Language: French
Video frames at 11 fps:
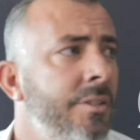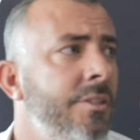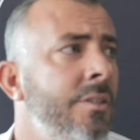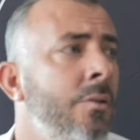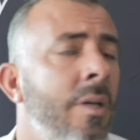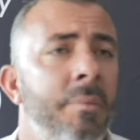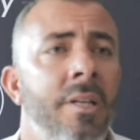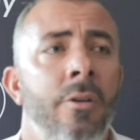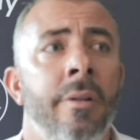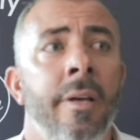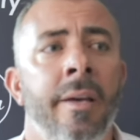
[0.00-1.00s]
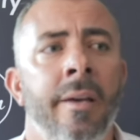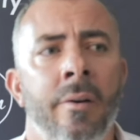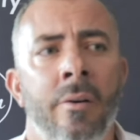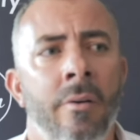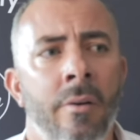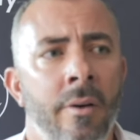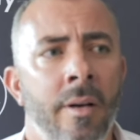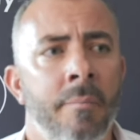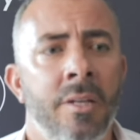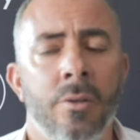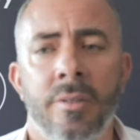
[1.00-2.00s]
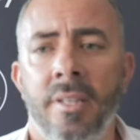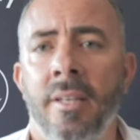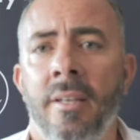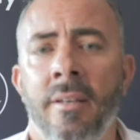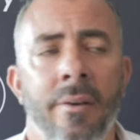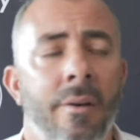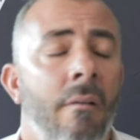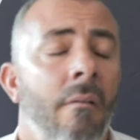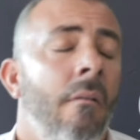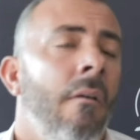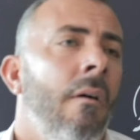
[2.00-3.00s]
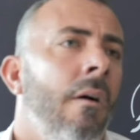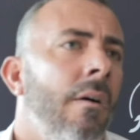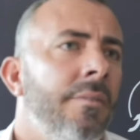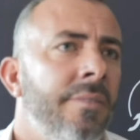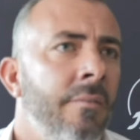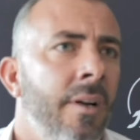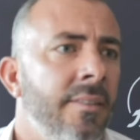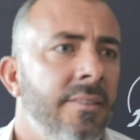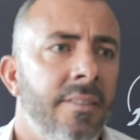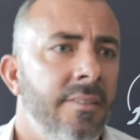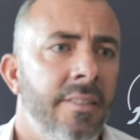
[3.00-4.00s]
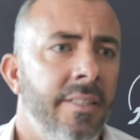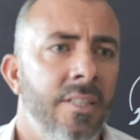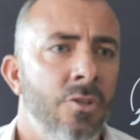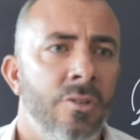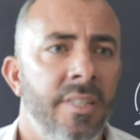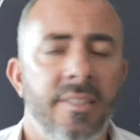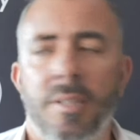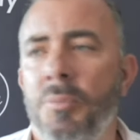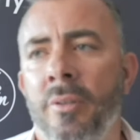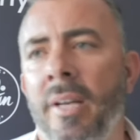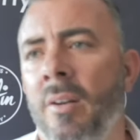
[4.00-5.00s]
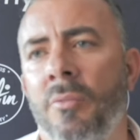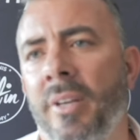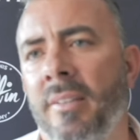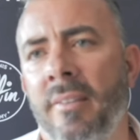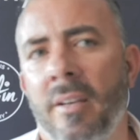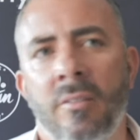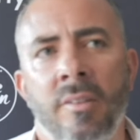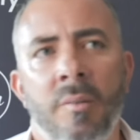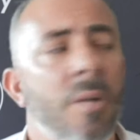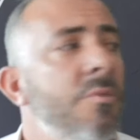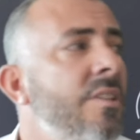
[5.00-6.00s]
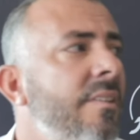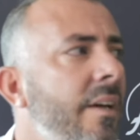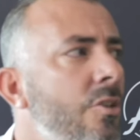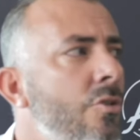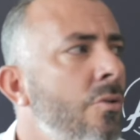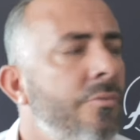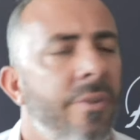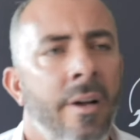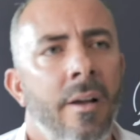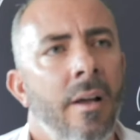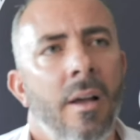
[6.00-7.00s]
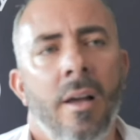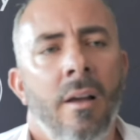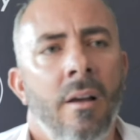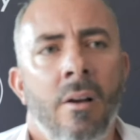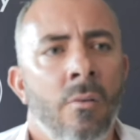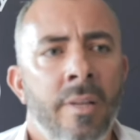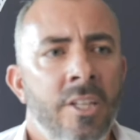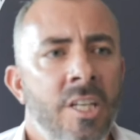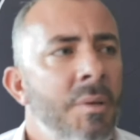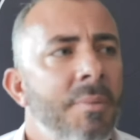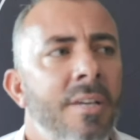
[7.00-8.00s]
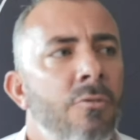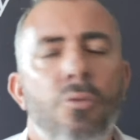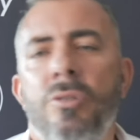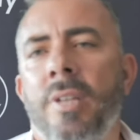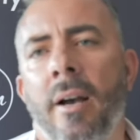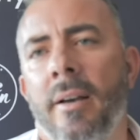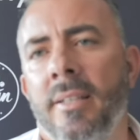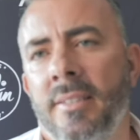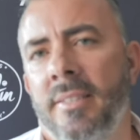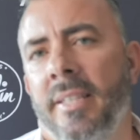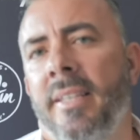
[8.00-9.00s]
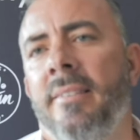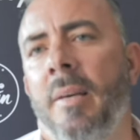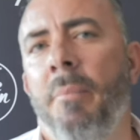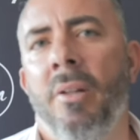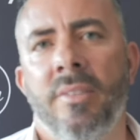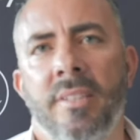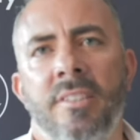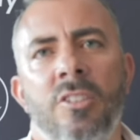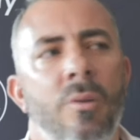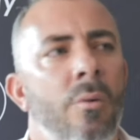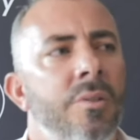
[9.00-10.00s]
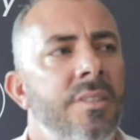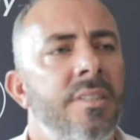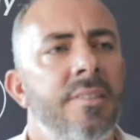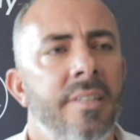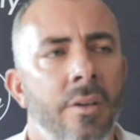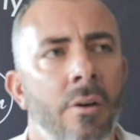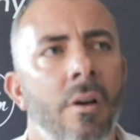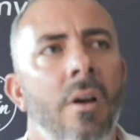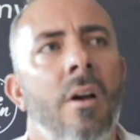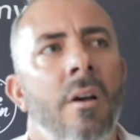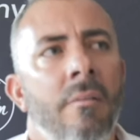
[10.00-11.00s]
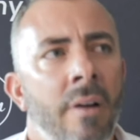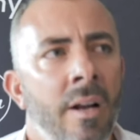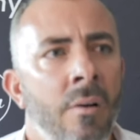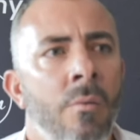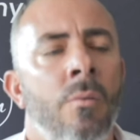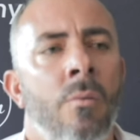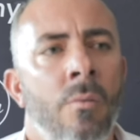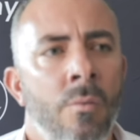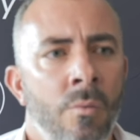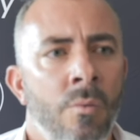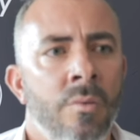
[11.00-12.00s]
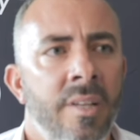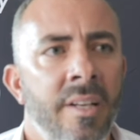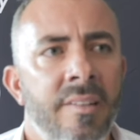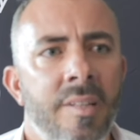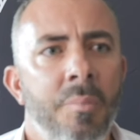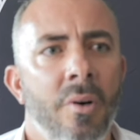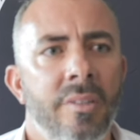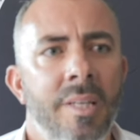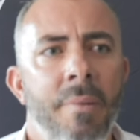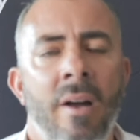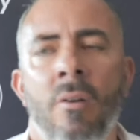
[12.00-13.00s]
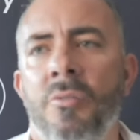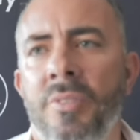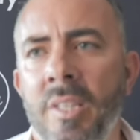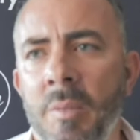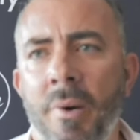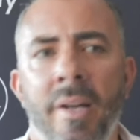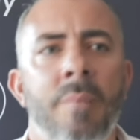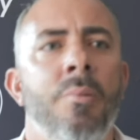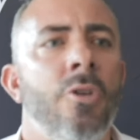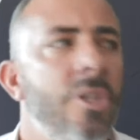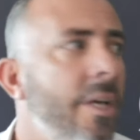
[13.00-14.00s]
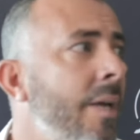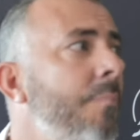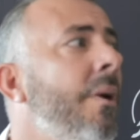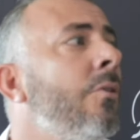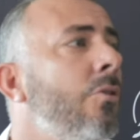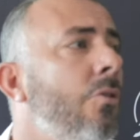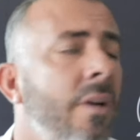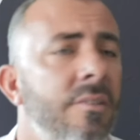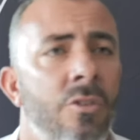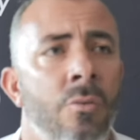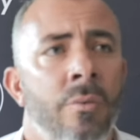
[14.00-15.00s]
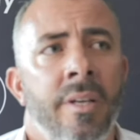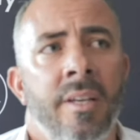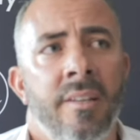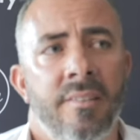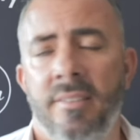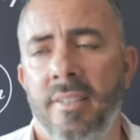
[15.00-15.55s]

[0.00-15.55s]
j'ai l'Olympique lyonnais euh, à mes côtés. Enfin voilà, c'est quelque chose d'exceptionnel en fait. cest comme je disais à Joe, enfin, on n'a jamais prévu tout ça. Et c'est ça qui est sympa dans cette histoire aussi, c'est que voilà, on, s'est laissé porter par l'envie, par les projets, par notre relation, et, ça